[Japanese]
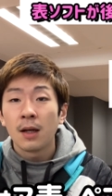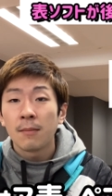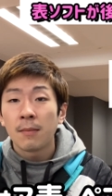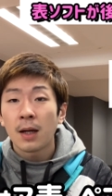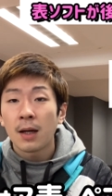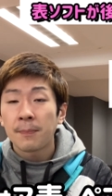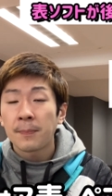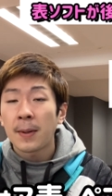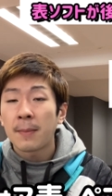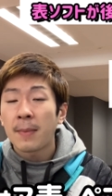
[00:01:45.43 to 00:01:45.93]

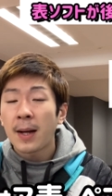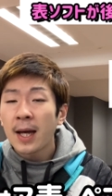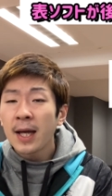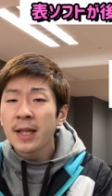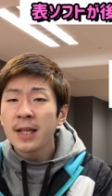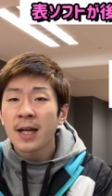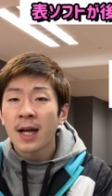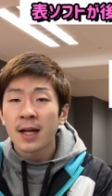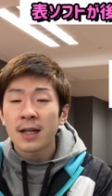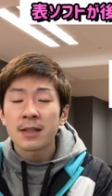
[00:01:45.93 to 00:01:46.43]
まあ、やっぱ
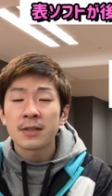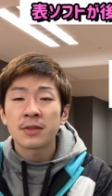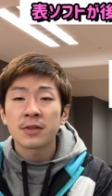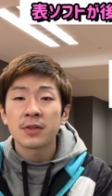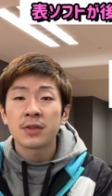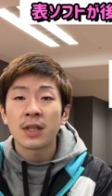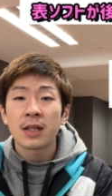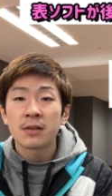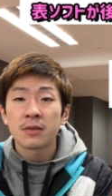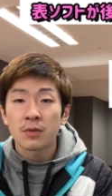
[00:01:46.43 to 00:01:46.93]
前に張り付
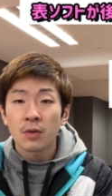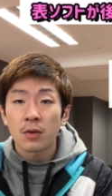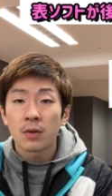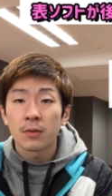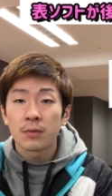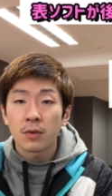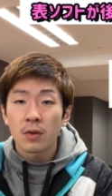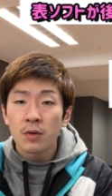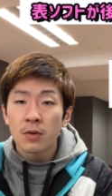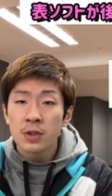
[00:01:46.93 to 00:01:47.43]
いている
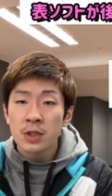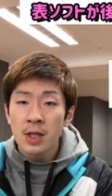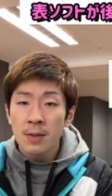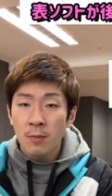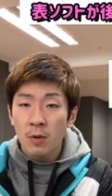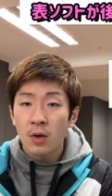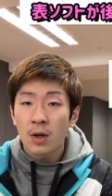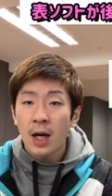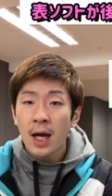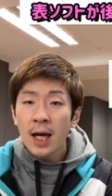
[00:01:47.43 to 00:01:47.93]
とどうして
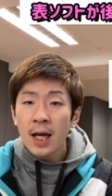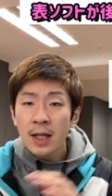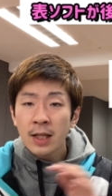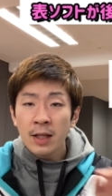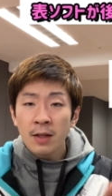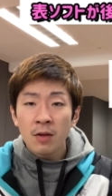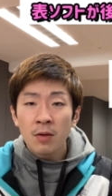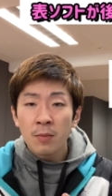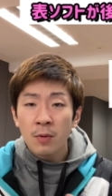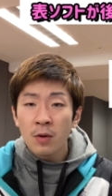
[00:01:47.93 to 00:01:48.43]
も相
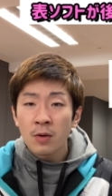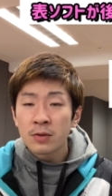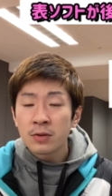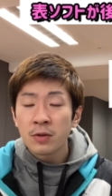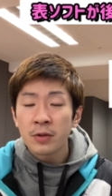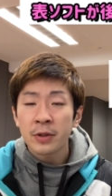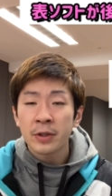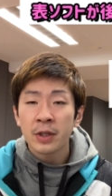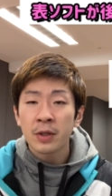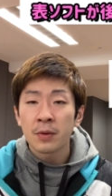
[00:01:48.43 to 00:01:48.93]
手の
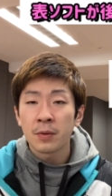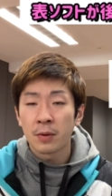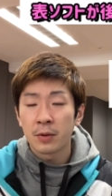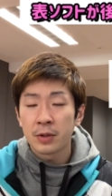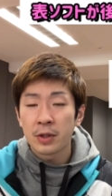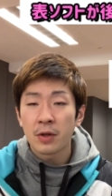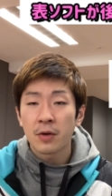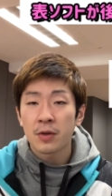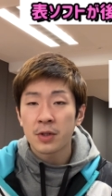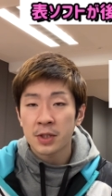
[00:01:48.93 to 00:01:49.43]
ボールの勢いを
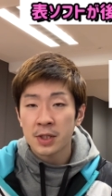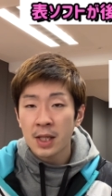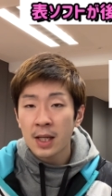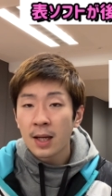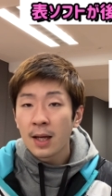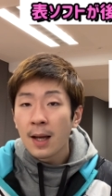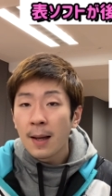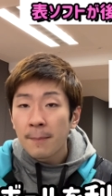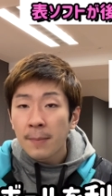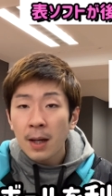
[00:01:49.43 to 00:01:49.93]
利用して
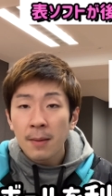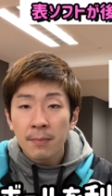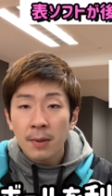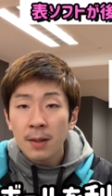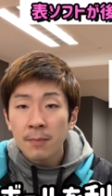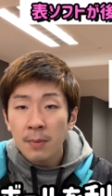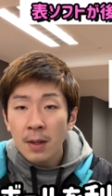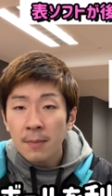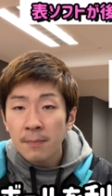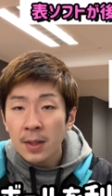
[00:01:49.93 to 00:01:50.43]

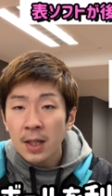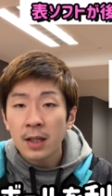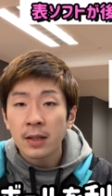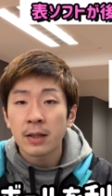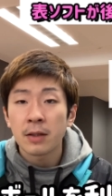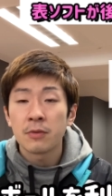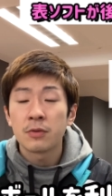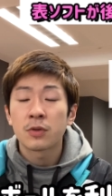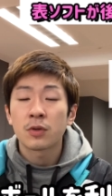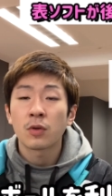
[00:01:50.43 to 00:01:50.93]
パンパンパンパンっ
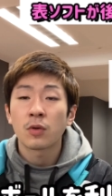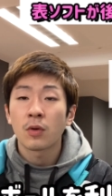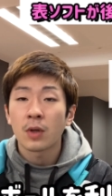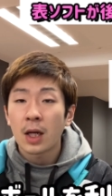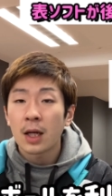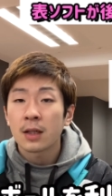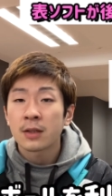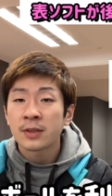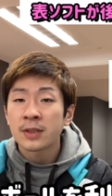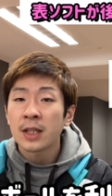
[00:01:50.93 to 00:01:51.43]
て打つこと
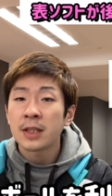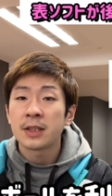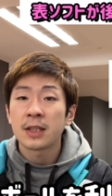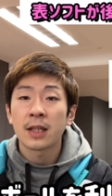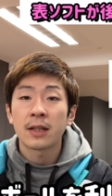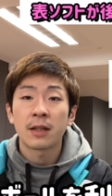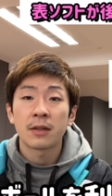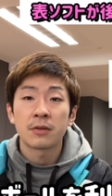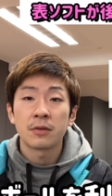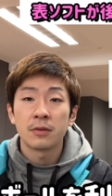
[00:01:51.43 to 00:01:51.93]
が癖に
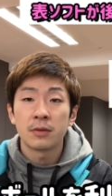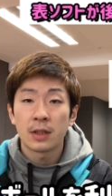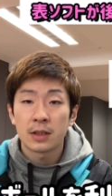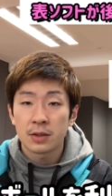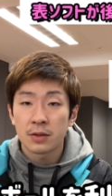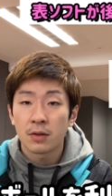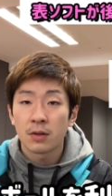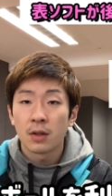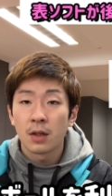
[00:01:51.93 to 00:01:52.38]
なってくるんですよ